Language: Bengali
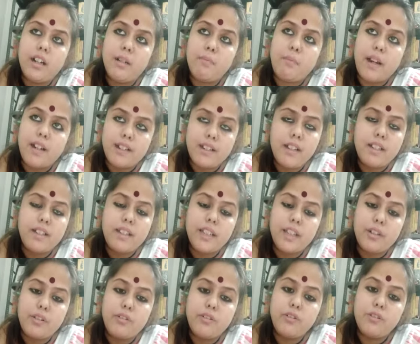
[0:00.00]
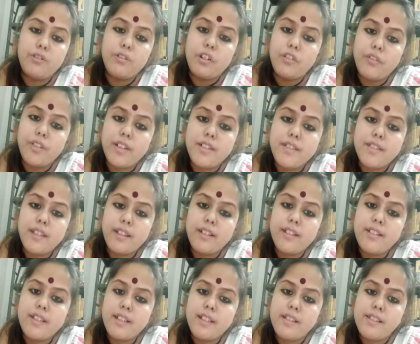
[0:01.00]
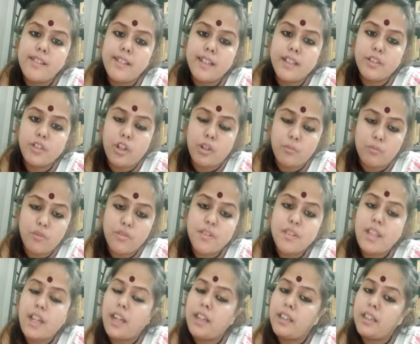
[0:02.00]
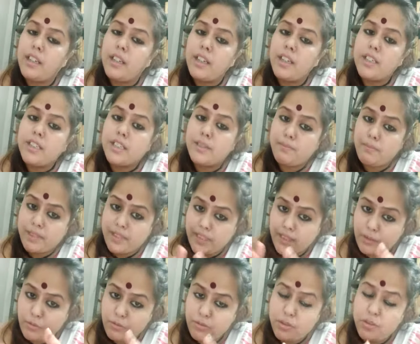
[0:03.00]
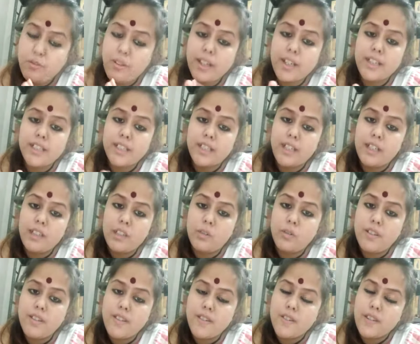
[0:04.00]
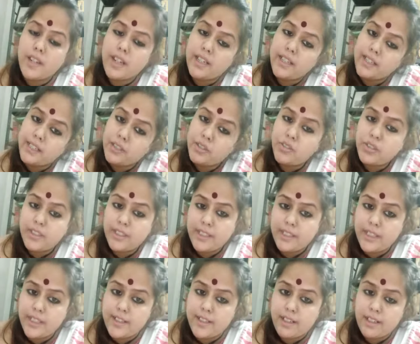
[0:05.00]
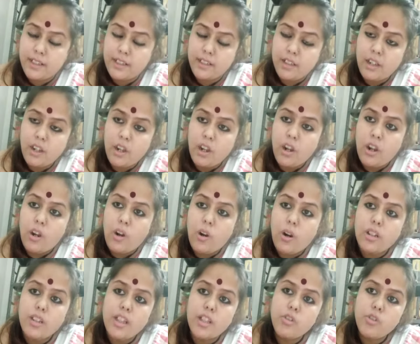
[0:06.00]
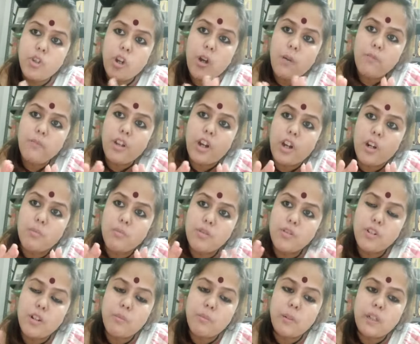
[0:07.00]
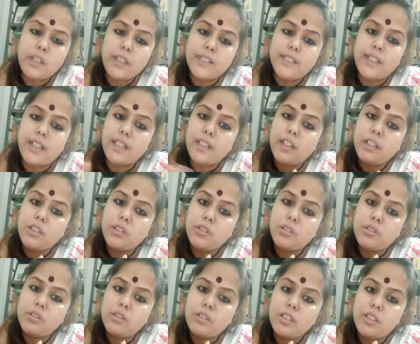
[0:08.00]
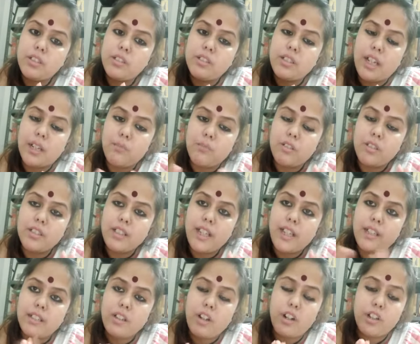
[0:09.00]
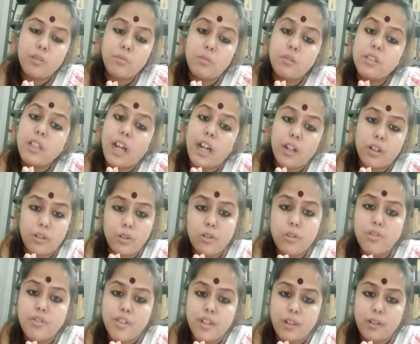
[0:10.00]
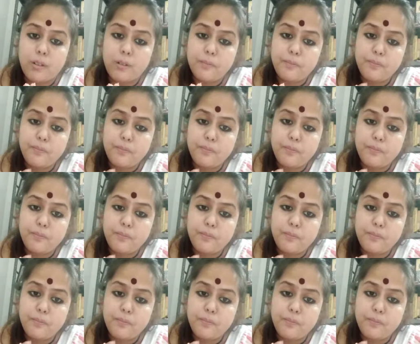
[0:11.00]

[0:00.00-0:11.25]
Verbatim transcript: পাটনাতে গুরু গোবিন্দ সিংজির যে জন্মস্থান যে গুরুদ্বারা সেখানে রয়েছে সেখানে কিন্তু তিনি গিয়েছিলেন অর্থাৎ সব ধর্ম সম্পর্কে জানার জন্য কিন্তু তার মধ্যে একটা অদ্ভুত আগ্রহ ছিল